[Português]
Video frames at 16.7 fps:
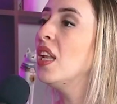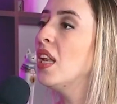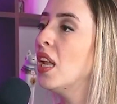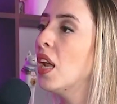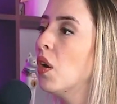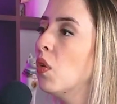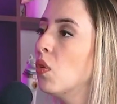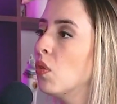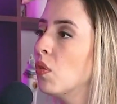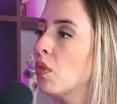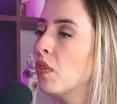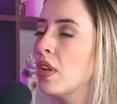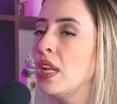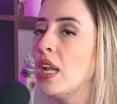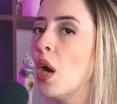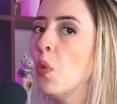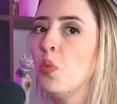não,
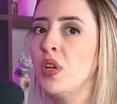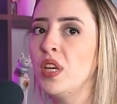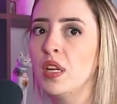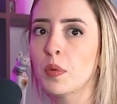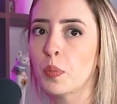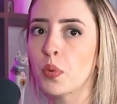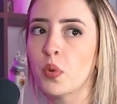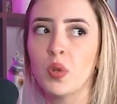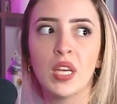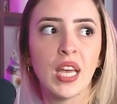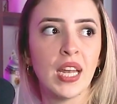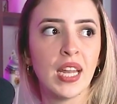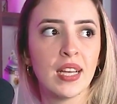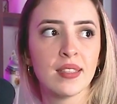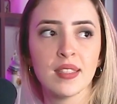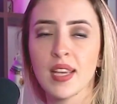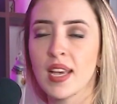não ir para o
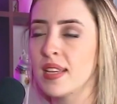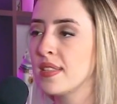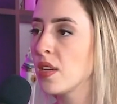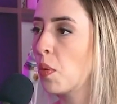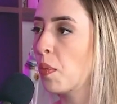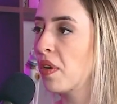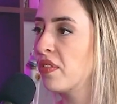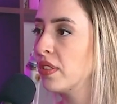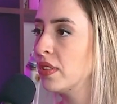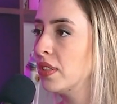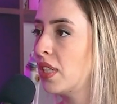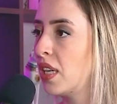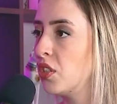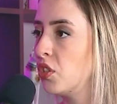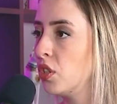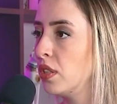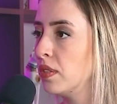INSS é uma vantagem?